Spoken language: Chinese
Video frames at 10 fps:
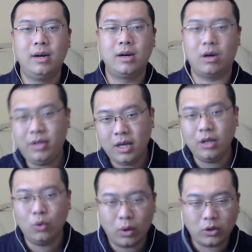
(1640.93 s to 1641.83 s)
然后印
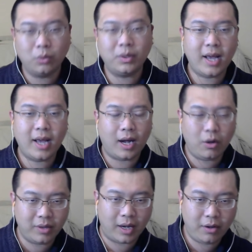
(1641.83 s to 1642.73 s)
度和东南亚还有
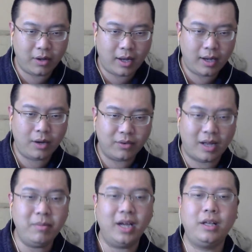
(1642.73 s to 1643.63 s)
还有还有还有南
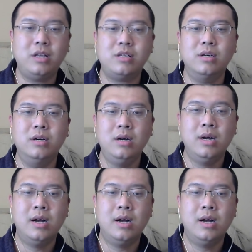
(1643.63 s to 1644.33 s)
美的疫情，